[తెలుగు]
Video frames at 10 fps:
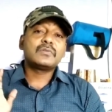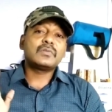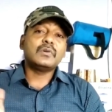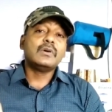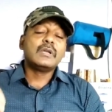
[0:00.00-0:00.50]

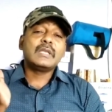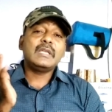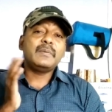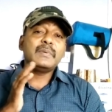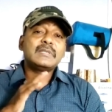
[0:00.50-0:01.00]
సో
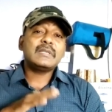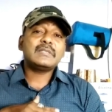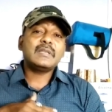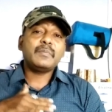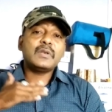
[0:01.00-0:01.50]
ఈ
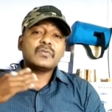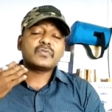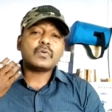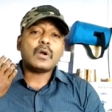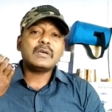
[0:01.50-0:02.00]
బిజినెస్ని మీరు
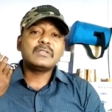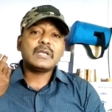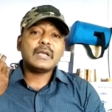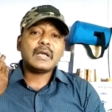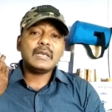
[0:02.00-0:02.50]
స్టార్ట్
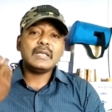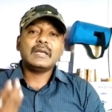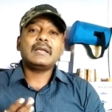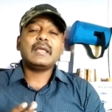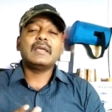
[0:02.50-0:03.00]
చేయాలి
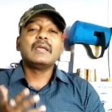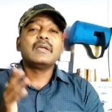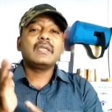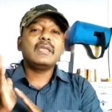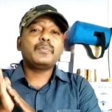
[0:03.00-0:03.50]
అంటే
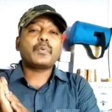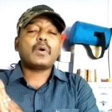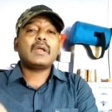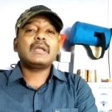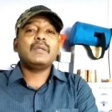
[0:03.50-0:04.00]
ఈ
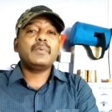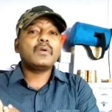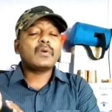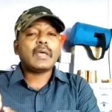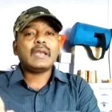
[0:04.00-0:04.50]
ప్రోడక్ట్ని
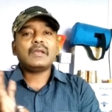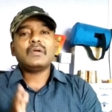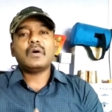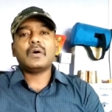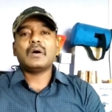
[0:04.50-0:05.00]
మీరు
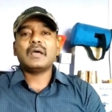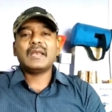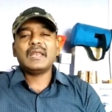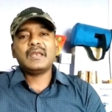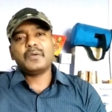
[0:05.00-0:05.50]
డైరెక్ట్గా
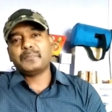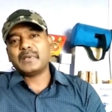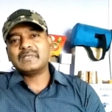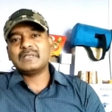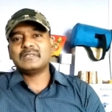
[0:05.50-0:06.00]
ఆన్లైన్లో
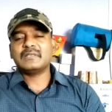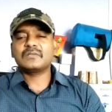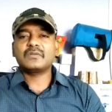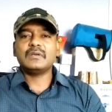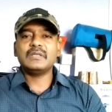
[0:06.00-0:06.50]
పర్చేస్
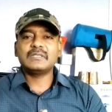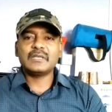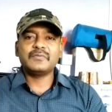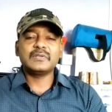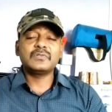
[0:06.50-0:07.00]
చేసుకొని
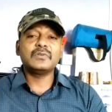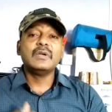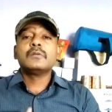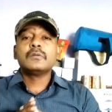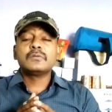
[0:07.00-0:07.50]
చేయవచ్చు
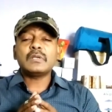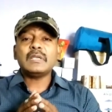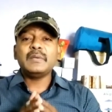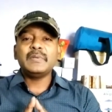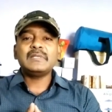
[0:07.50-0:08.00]
సో
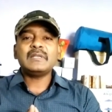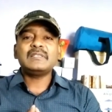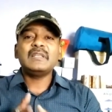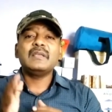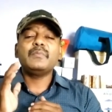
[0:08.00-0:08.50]
ఈ
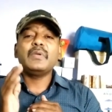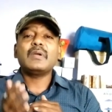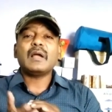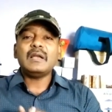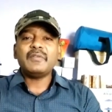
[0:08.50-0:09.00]
బిజినెస్ని
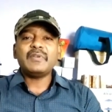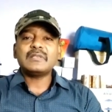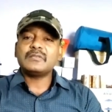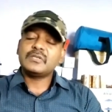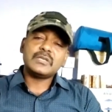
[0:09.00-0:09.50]
మీరు
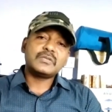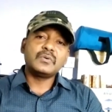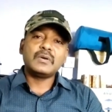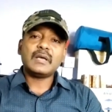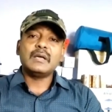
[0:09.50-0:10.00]
కల్టివేషన్
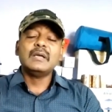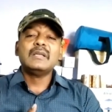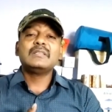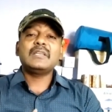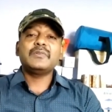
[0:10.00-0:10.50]
చేస్తూ కూడా
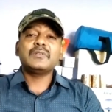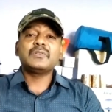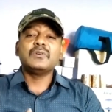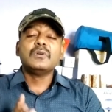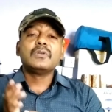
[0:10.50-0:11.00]

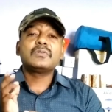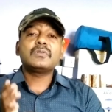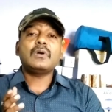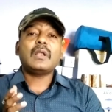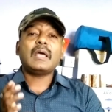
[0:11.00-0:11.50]
చేయవచ్చు
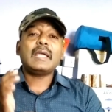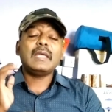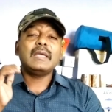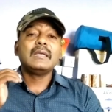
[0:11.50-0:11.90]
సో అలాగే